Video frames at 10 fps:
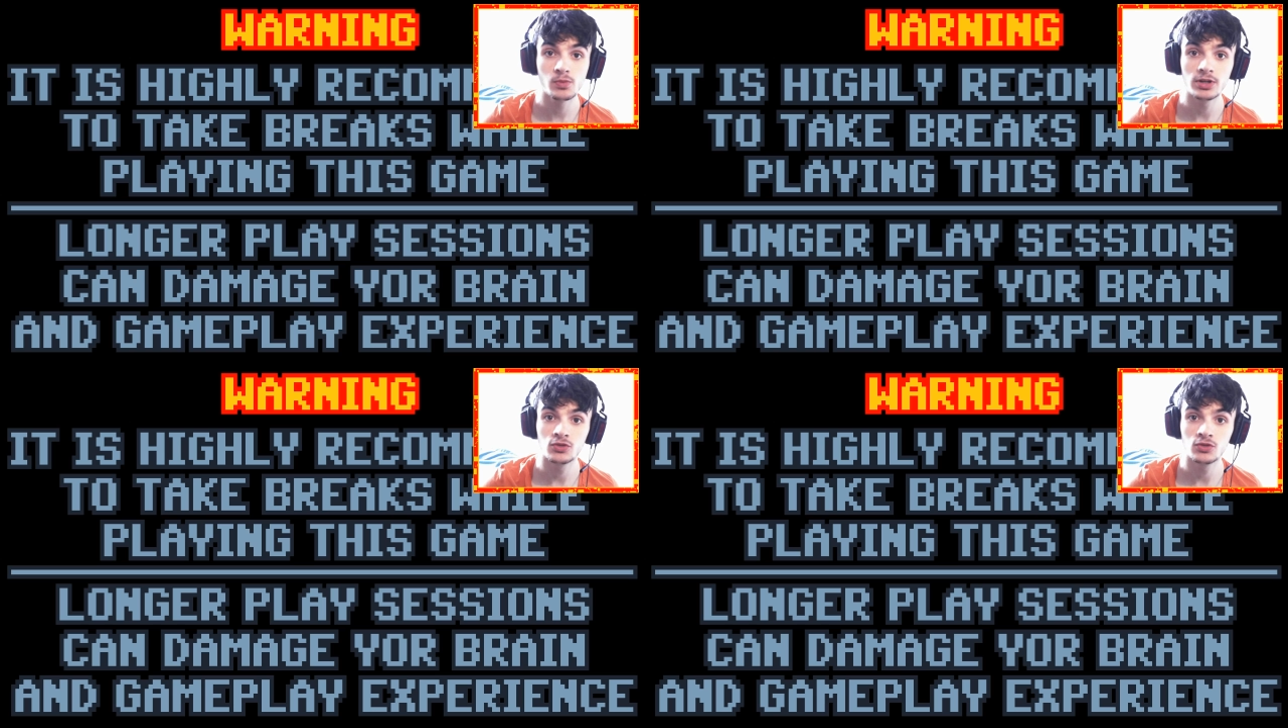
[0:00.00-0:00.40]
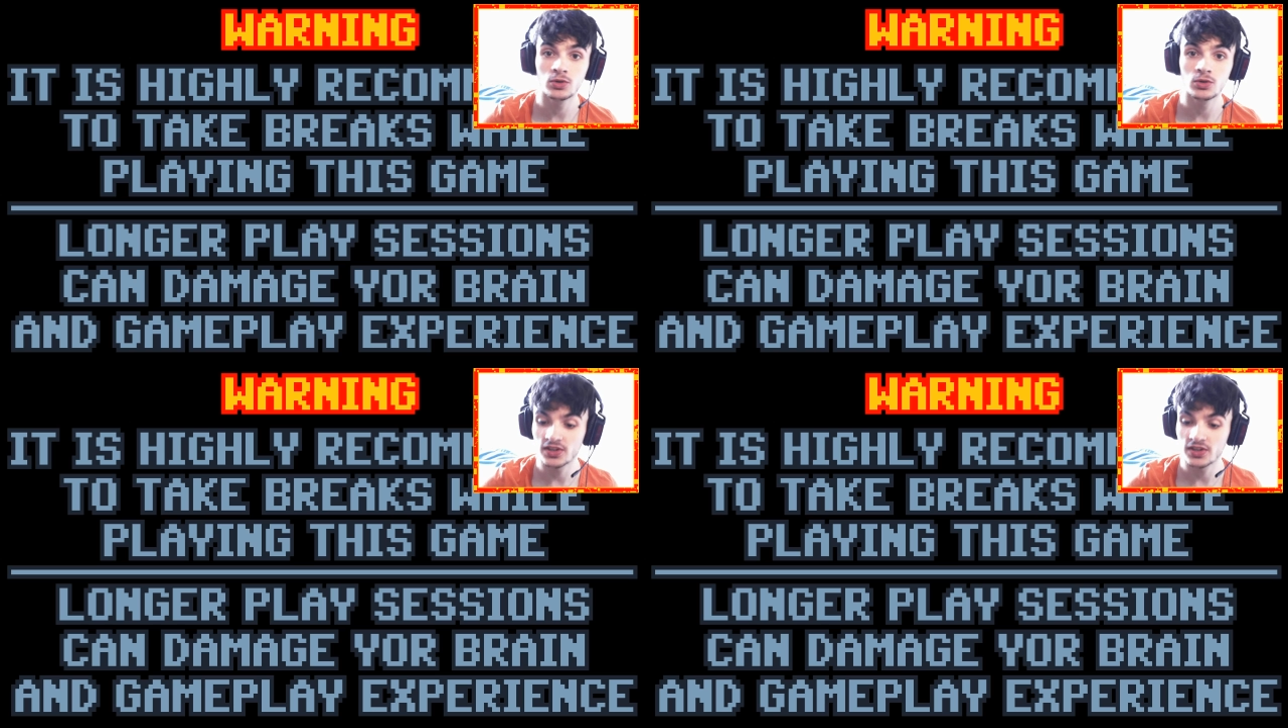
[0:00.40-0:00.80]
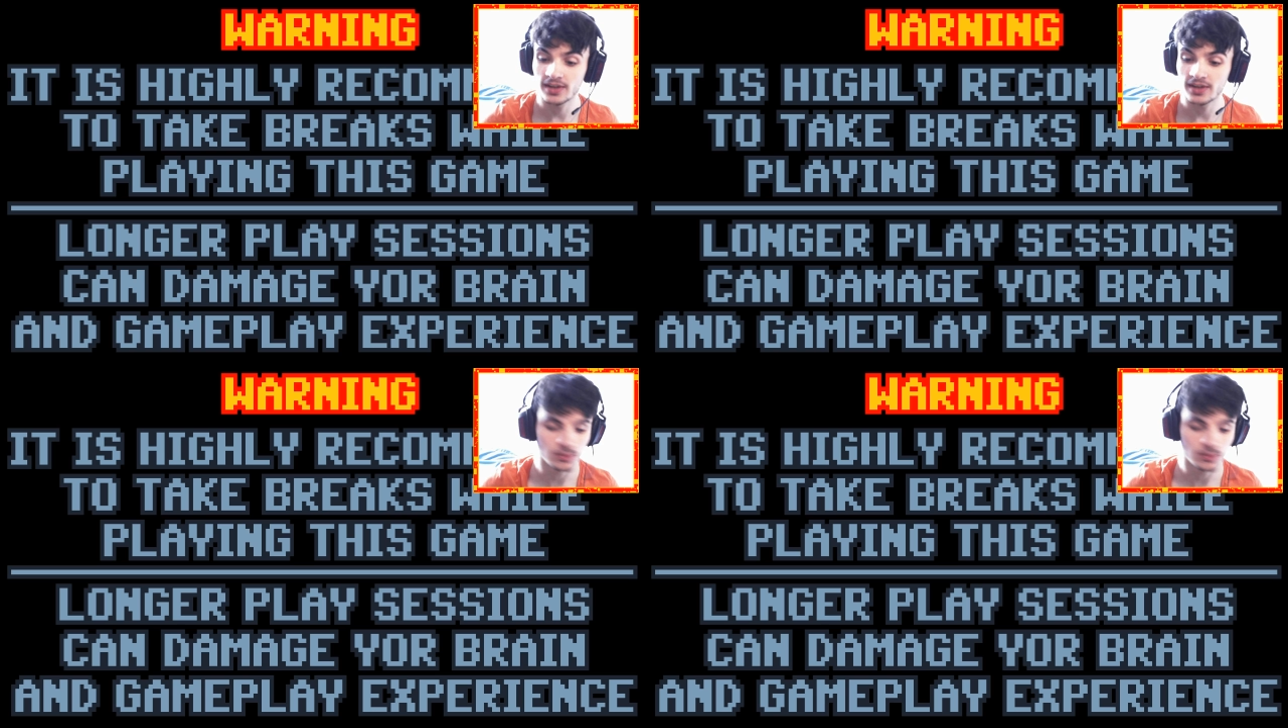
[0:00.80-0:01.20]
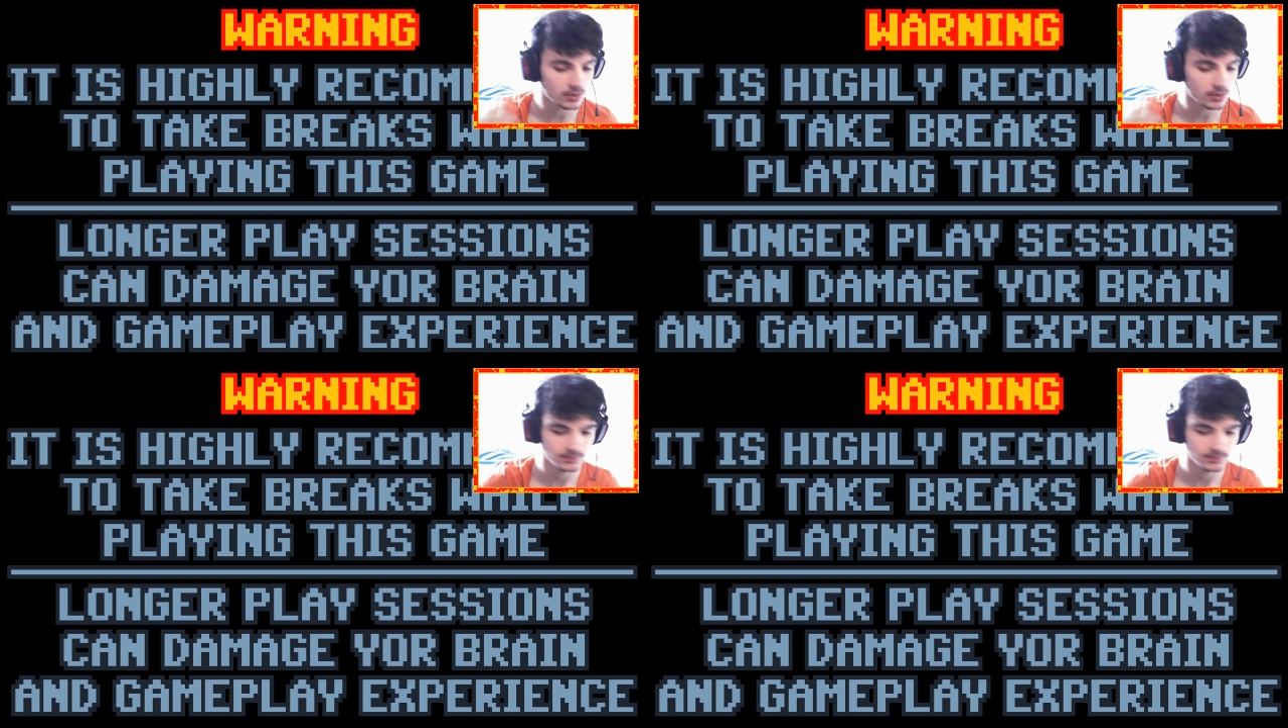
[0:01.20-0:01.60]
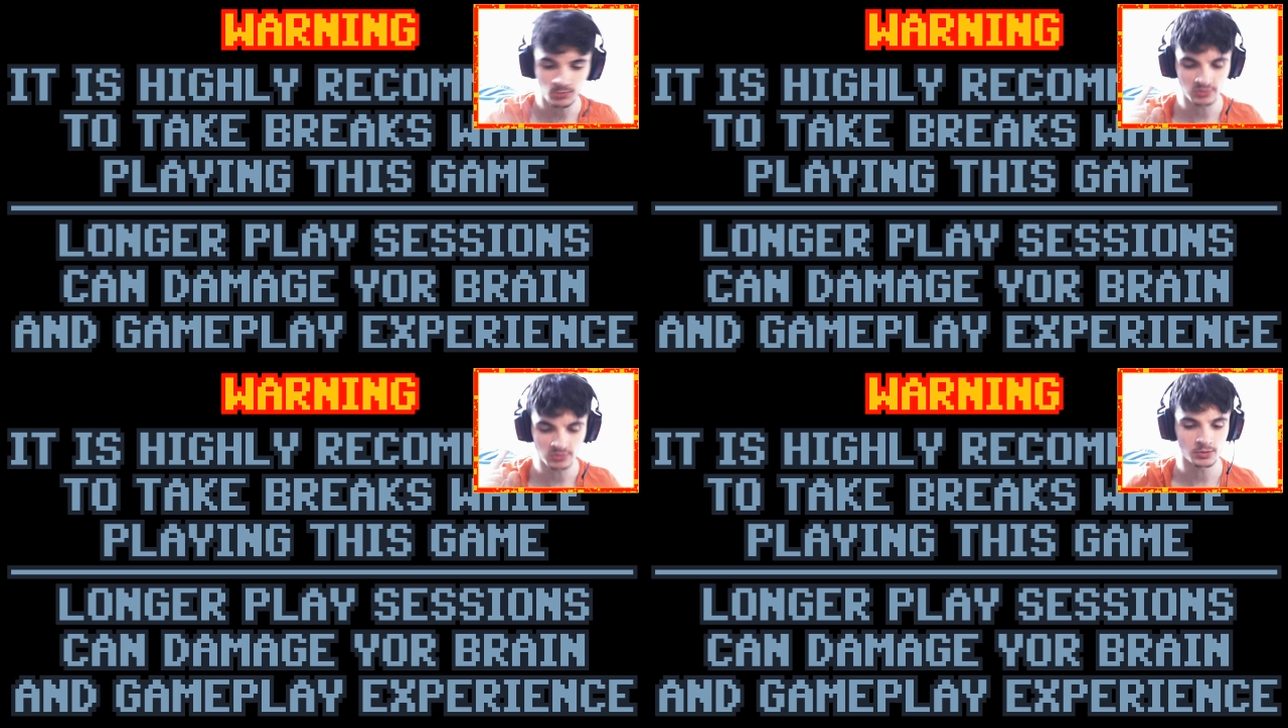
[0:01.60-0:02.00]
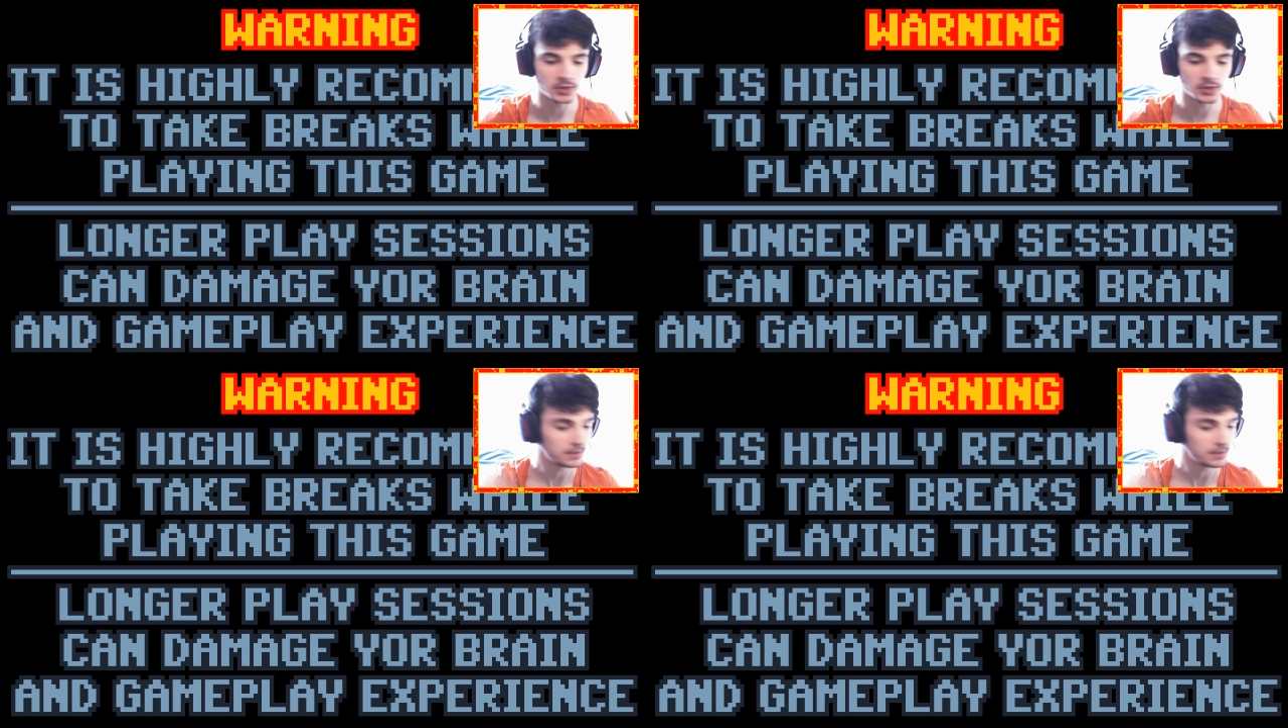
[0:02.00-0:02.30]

les cheveux courts, c'est simplement... Je vais vous montrer.